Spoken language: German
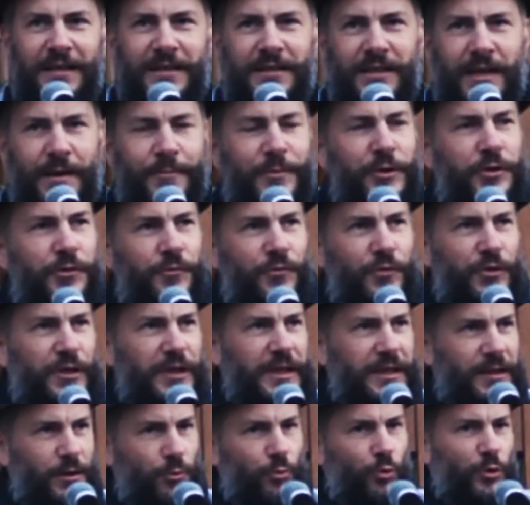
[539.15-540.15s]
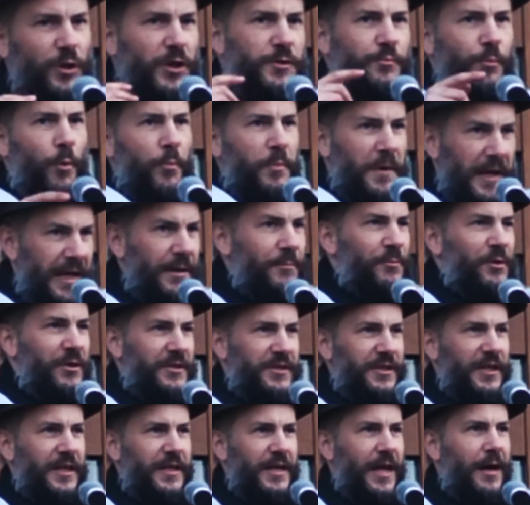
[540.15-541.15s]
nämlich für die, die nur das Problem
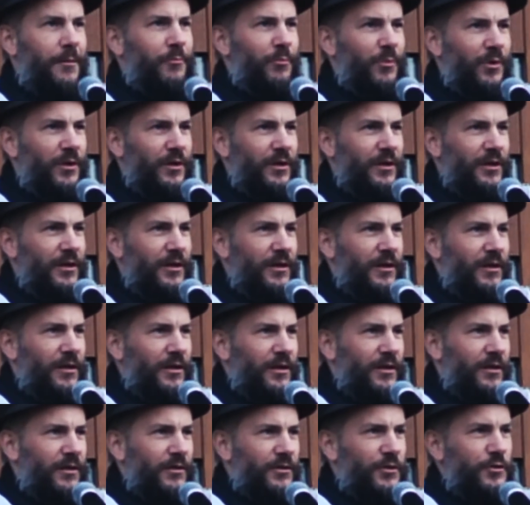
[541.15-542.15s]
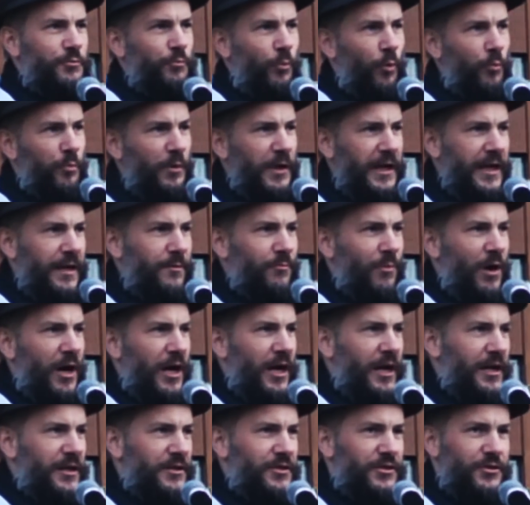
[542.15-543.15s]
gesehen haben. Das Problem
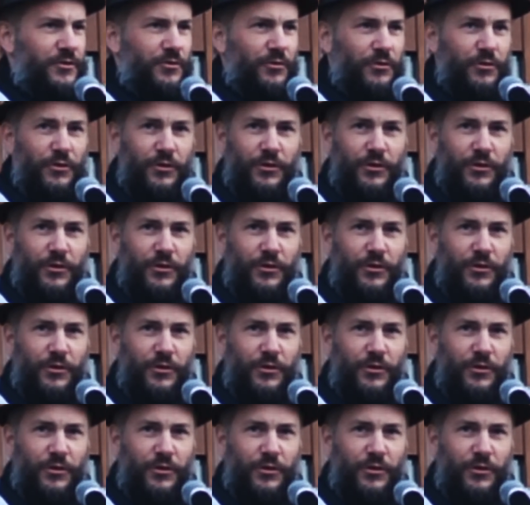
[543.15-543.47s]
heißt,